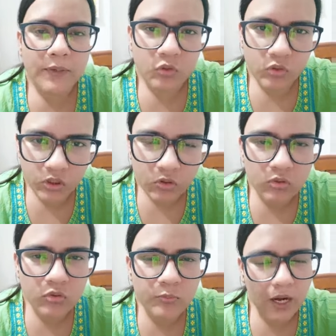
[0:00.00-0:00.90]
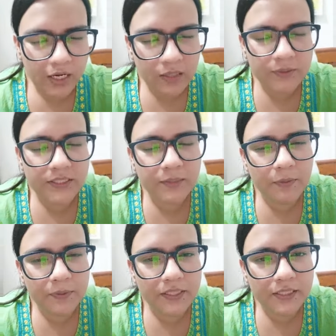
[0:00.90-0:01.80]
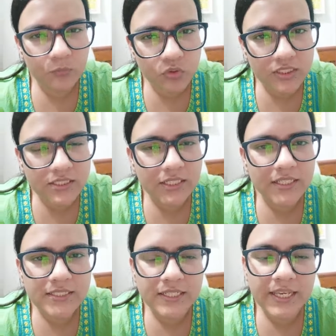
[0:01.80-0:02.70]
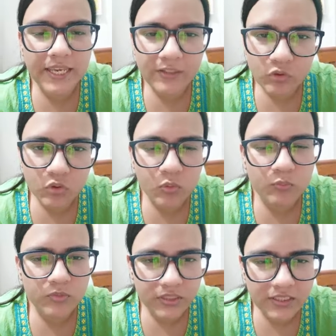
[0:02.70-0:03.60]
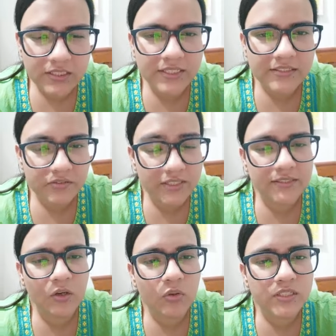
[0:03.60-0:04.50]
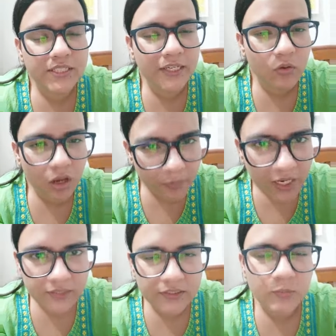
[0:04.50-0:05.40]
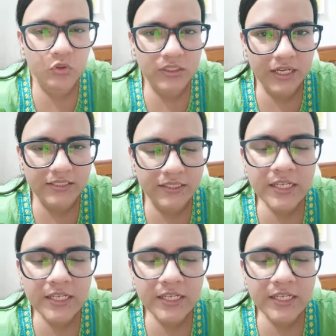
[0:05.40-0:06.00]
তুমি তখন খুব ঠান্ডা মাথায় ব্যাপারটাকে বুঝিয়েছিলেন যে এই দুটো জিনিস নিয়ে স্ট্রেস না করে যেইগুলো আমার হাতের মধ্যে আছে